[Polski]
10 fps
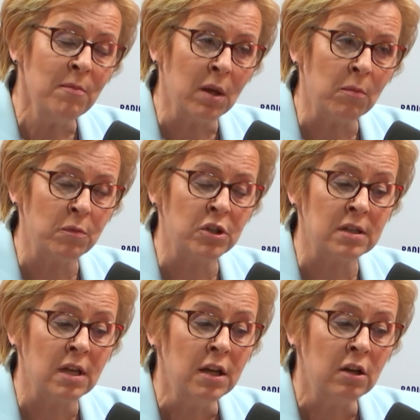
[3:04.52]
my
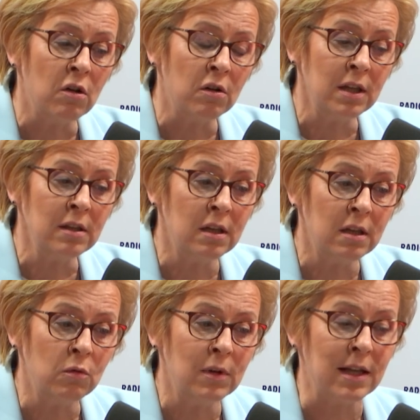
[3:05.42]
poprzez konkretne
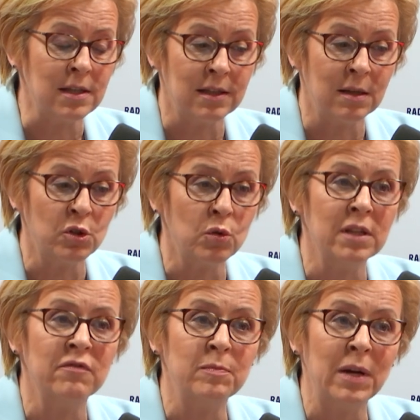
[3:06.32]
regulacje, na
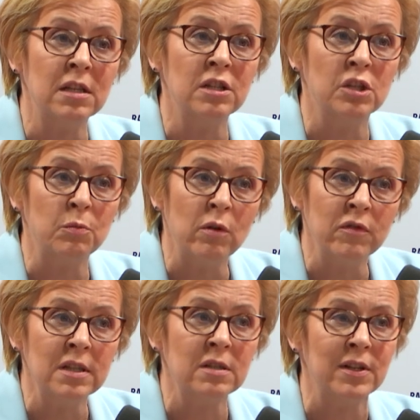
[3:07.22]
przykład wsparcie
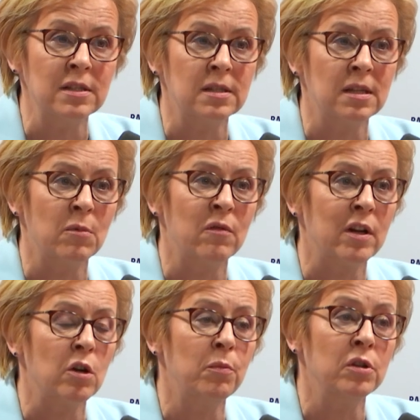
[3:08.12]
ciepłownictwa
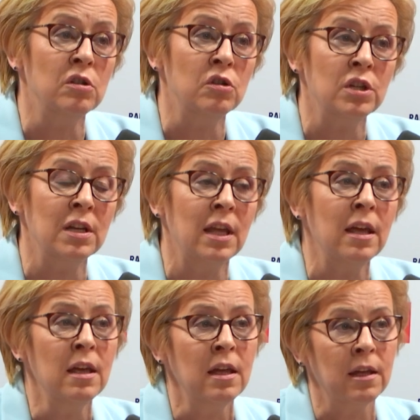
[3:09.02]
systemowego, podnoszenie podnoszenie
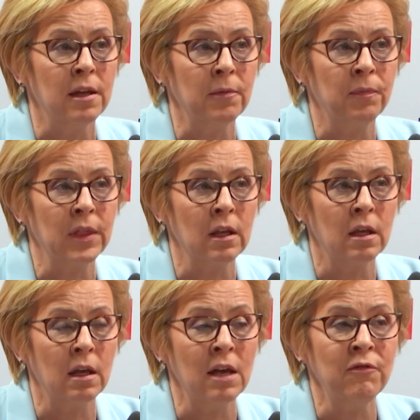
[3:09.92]

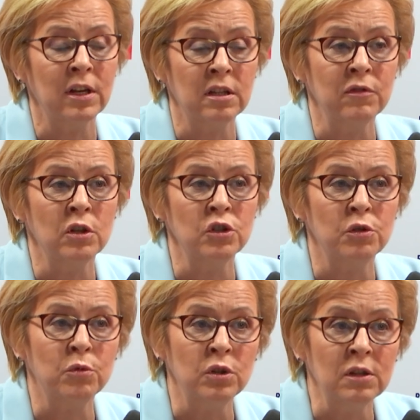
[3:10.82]

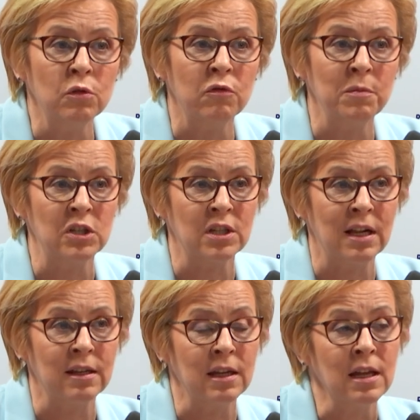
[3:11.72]
efektywności budynków
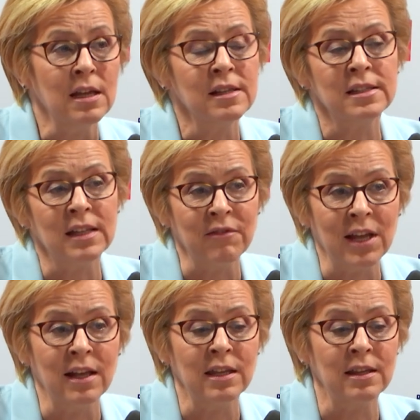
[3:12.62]
mieszkalnych,
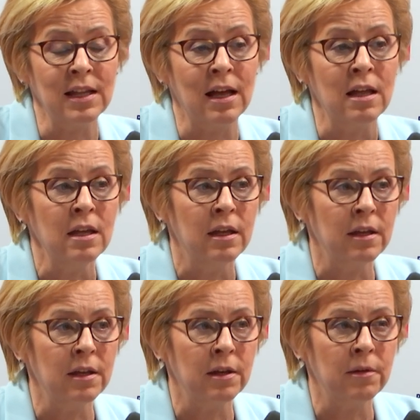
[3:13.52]
stawianie na
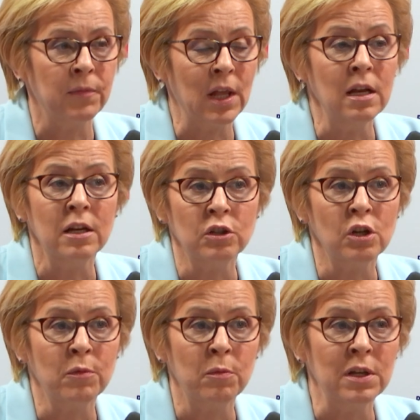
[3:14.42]

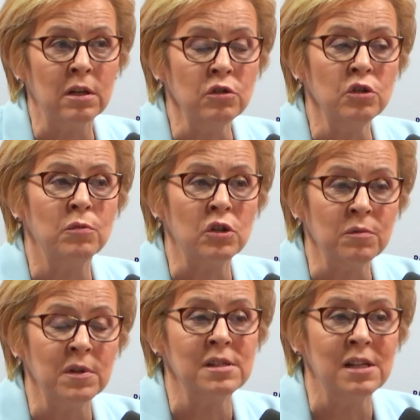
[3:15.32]
elektromobilność,
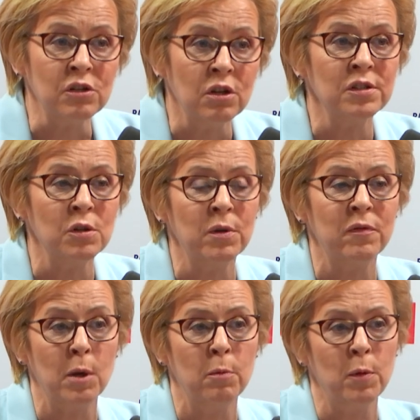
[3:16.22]
możemy znacząco
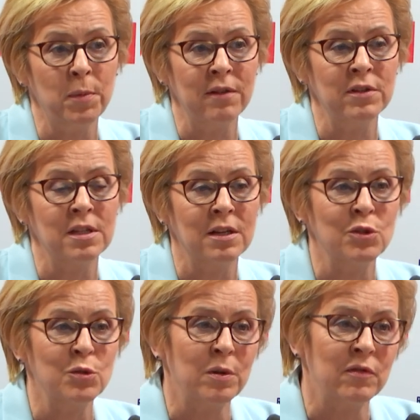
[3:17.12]
poprawić
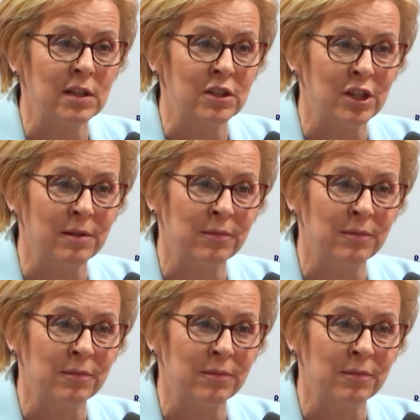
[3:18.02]
jakość powietrza.